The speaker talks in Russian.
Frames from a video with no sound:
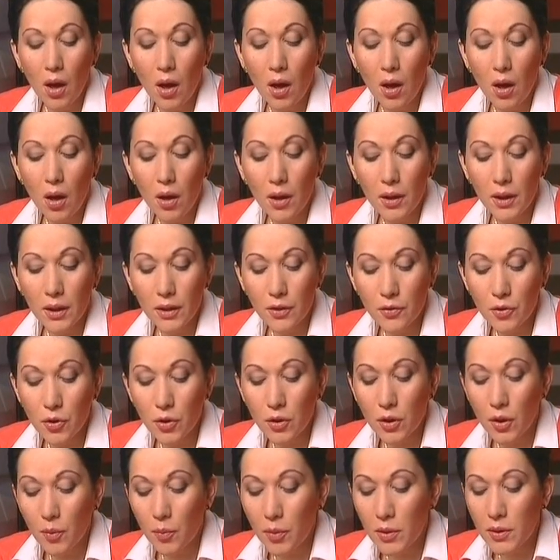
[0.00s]
а, это
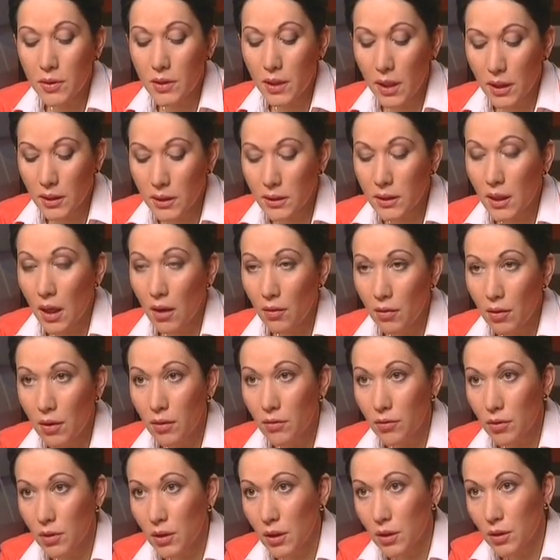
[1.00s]
все-таки был
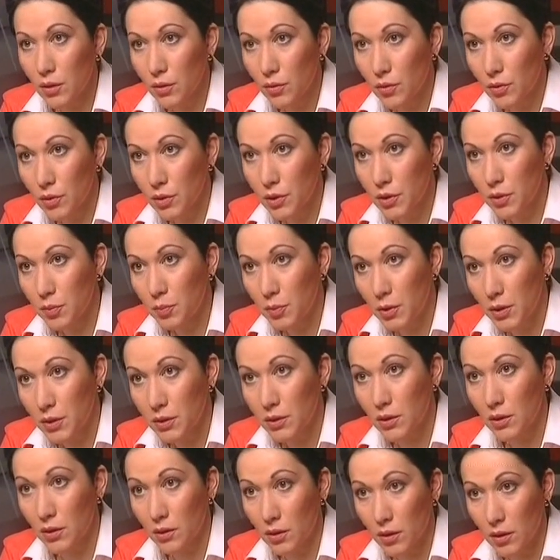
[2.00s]
составлен вот этот вот
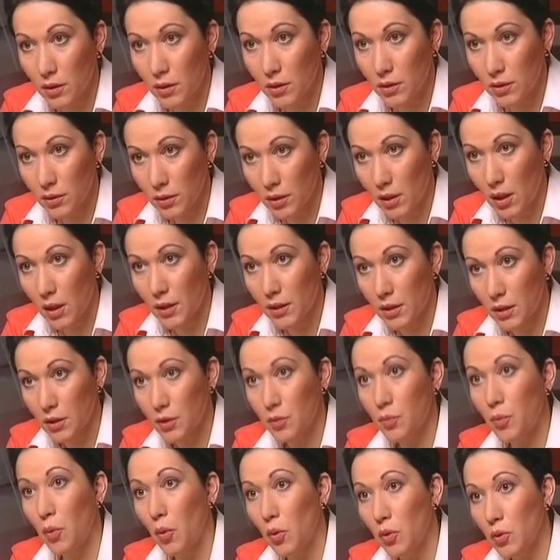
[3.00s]
список, наконец,
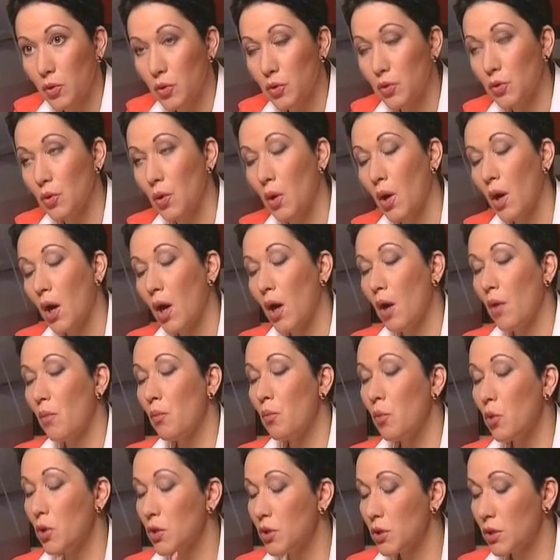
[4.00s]
да. полностью.
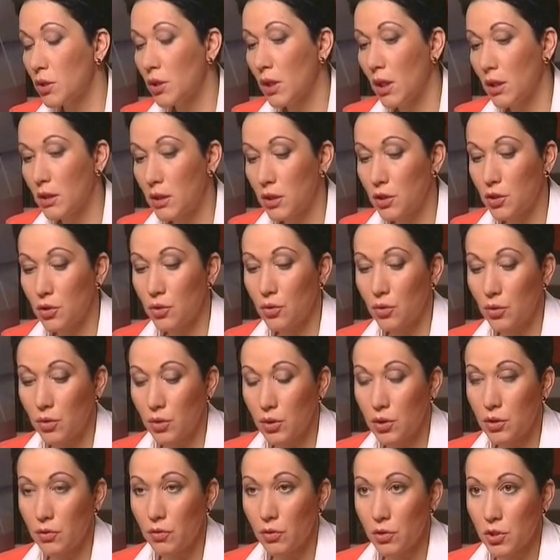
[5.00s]
Можно сказать, что
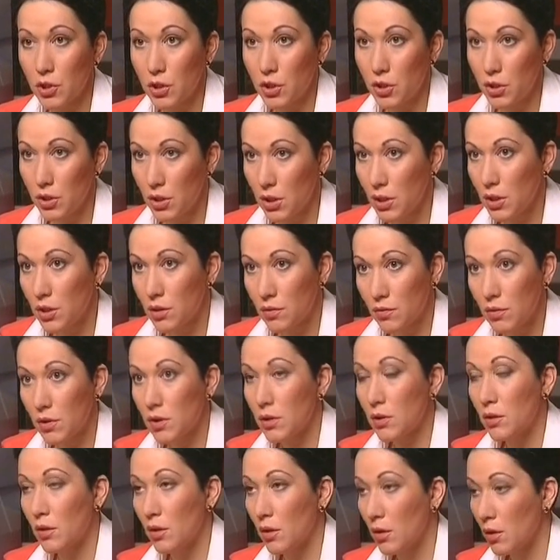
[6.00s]
на сегодняшний день
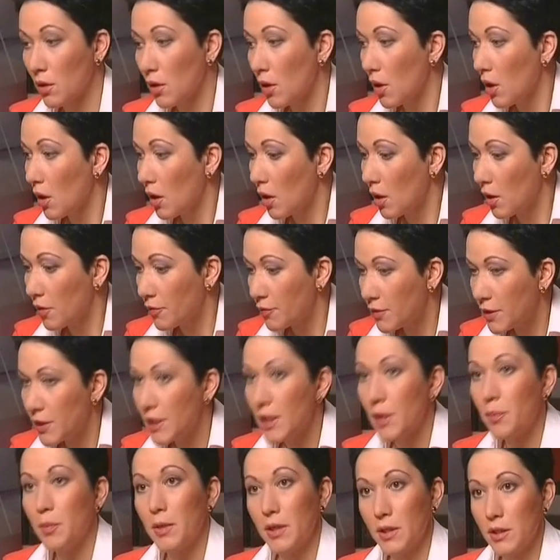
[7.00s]
известно
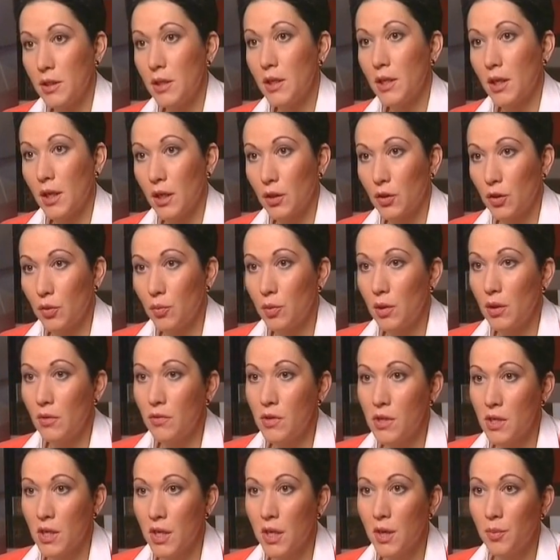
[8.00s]
все потери, которые были в
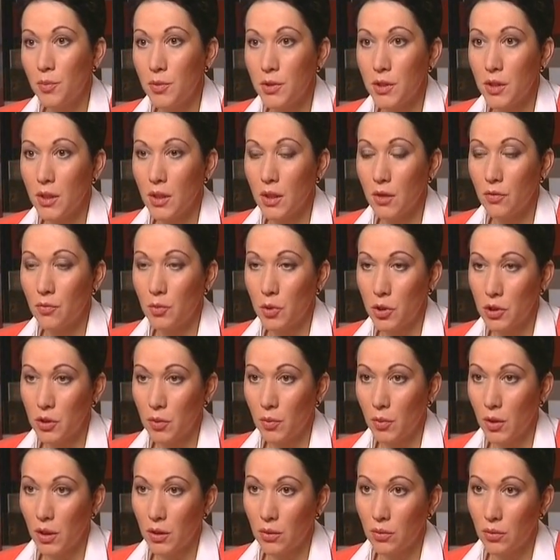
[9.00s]
Египте в
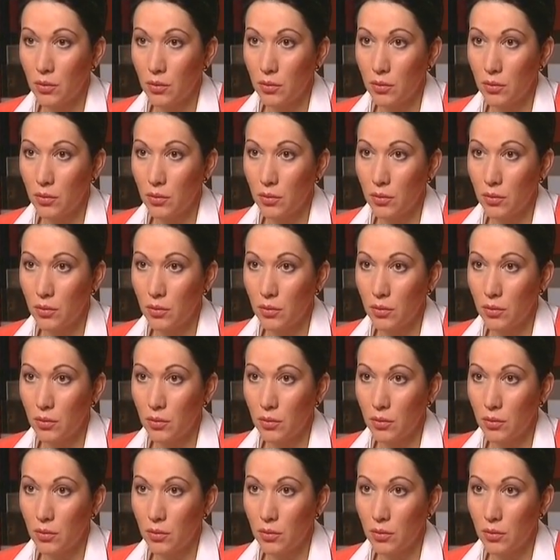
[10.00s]
прошлом году? Нет,